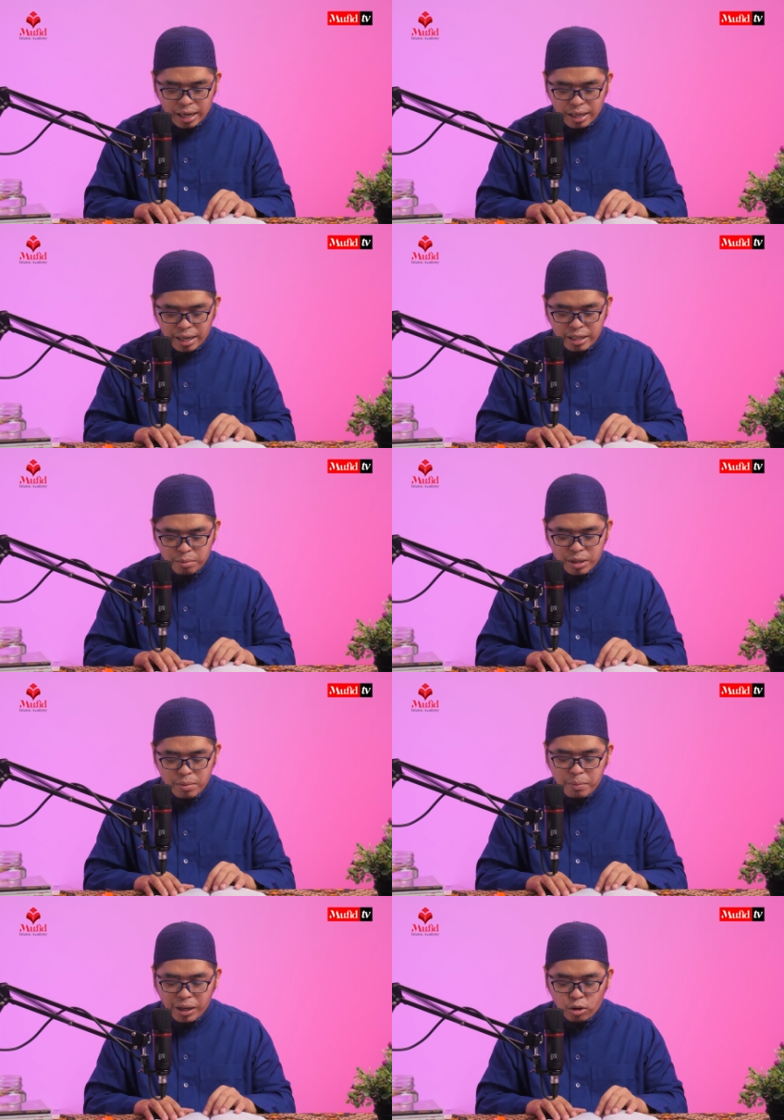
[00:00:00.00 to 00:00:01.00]
Hal lain yang
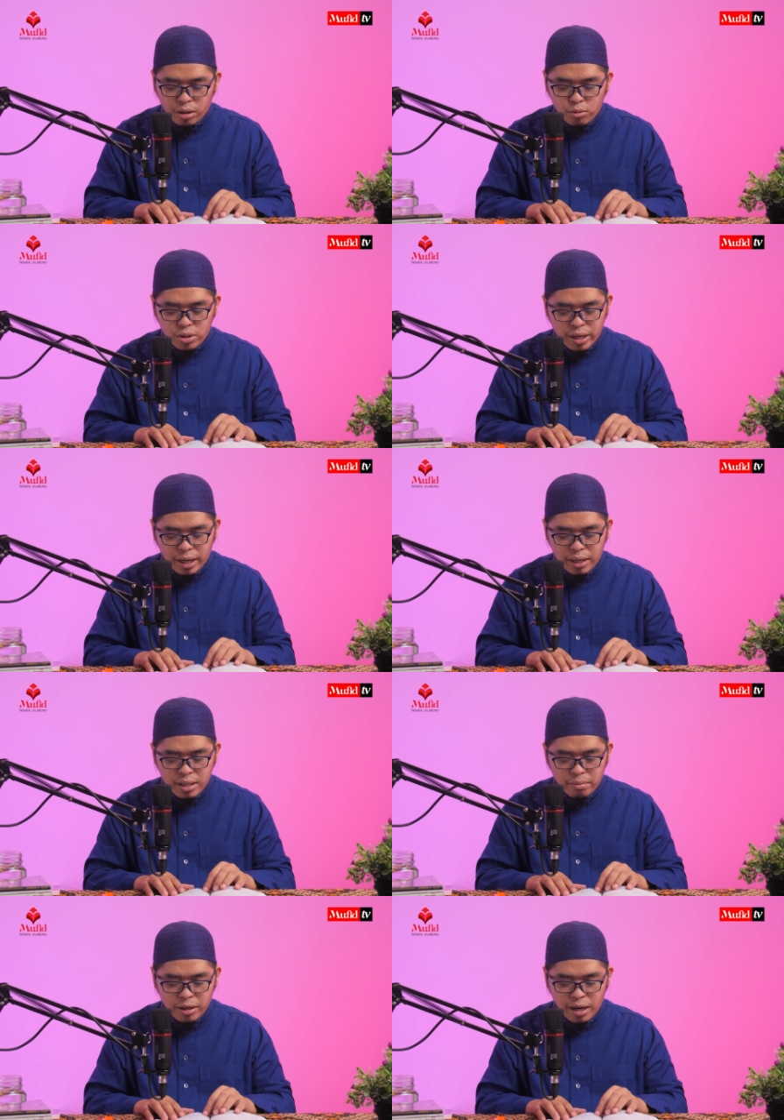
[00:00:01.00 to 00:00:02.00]
menyebabkan orang musyrikin
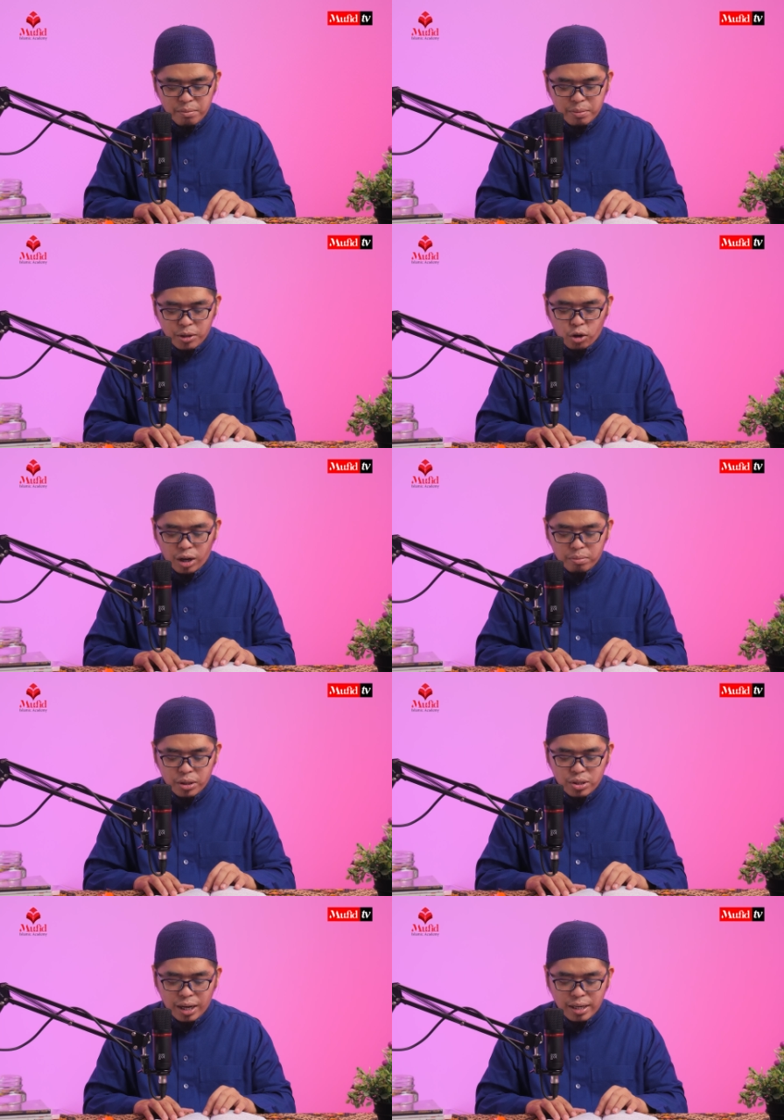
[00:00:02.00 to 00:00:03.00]
di zaman Nabi menolak
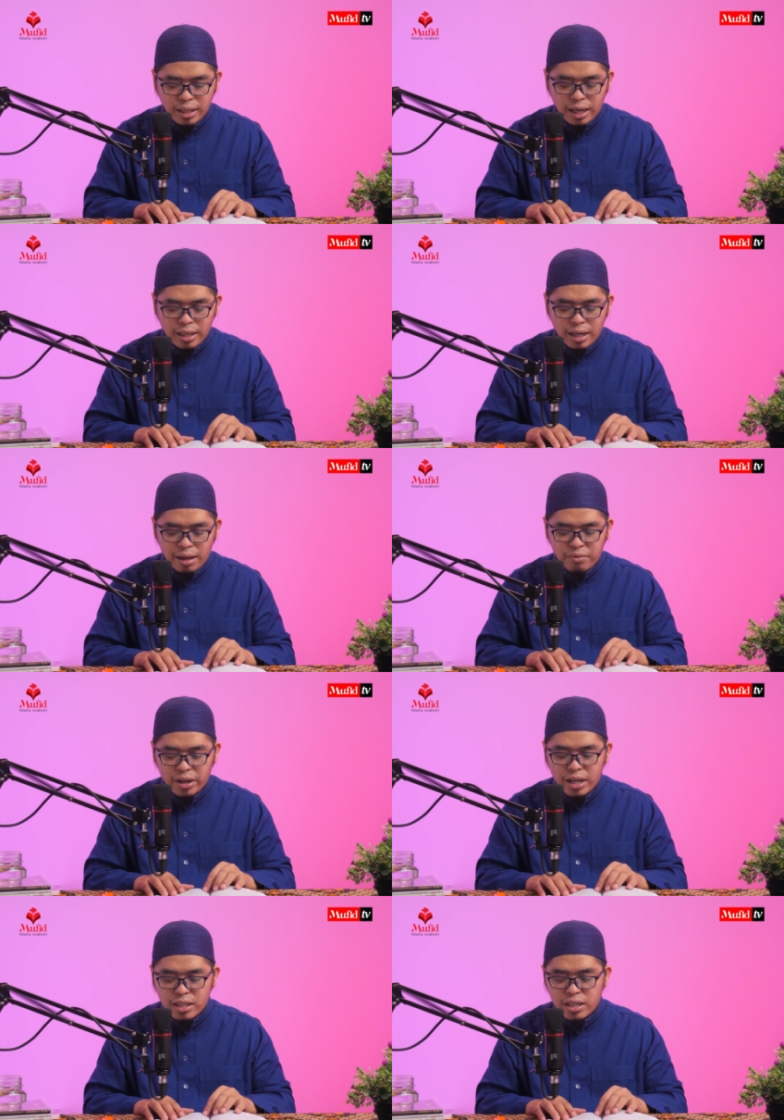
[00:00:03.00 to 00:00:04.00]
bersyahadat adalah
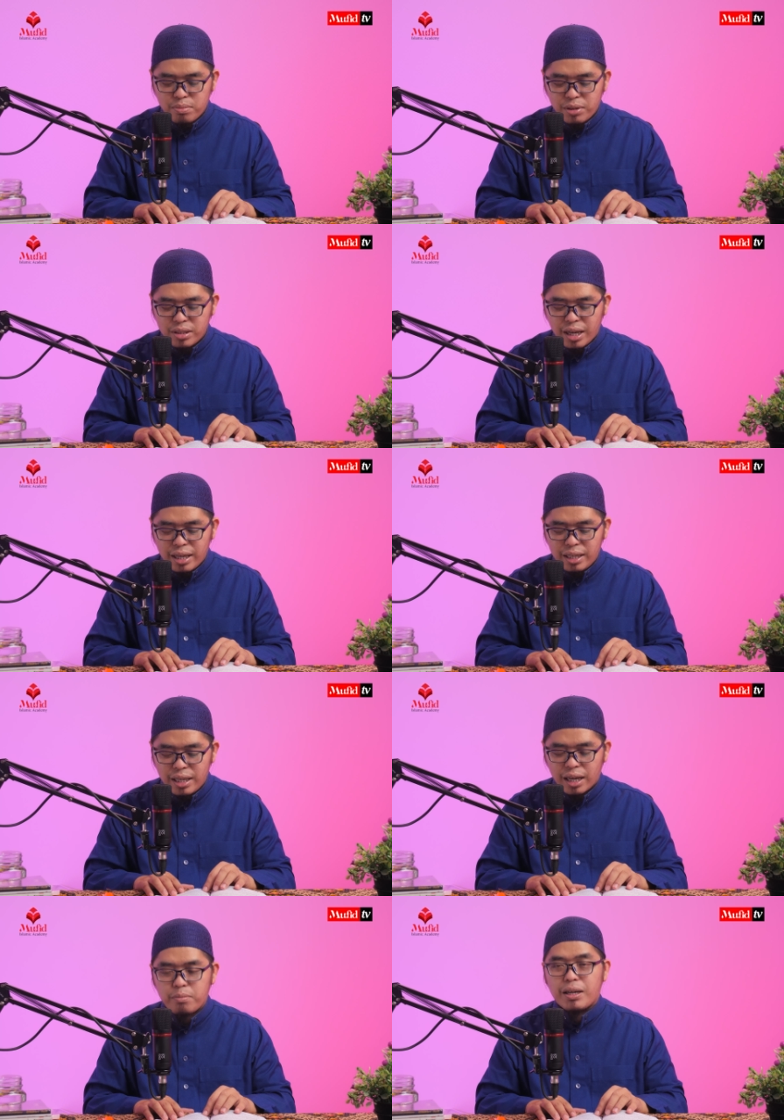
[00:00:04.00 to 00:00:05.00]
fanatisme
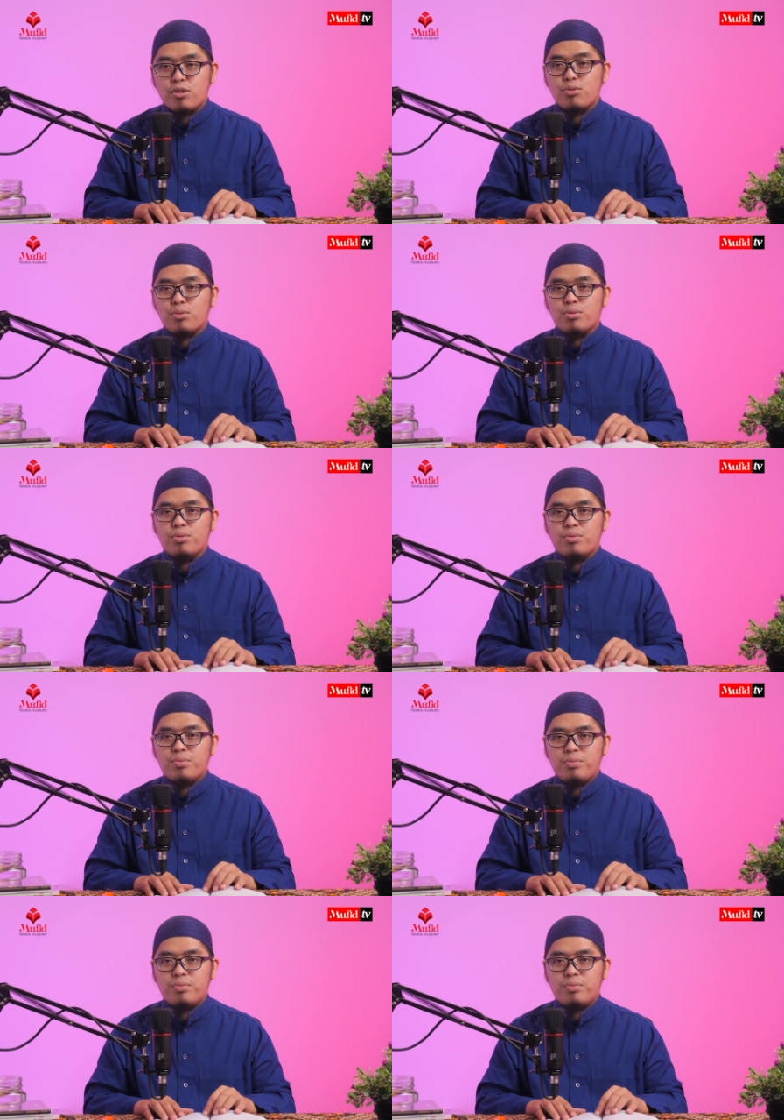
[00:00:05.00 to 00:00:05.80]
jahiliyah kepada suku.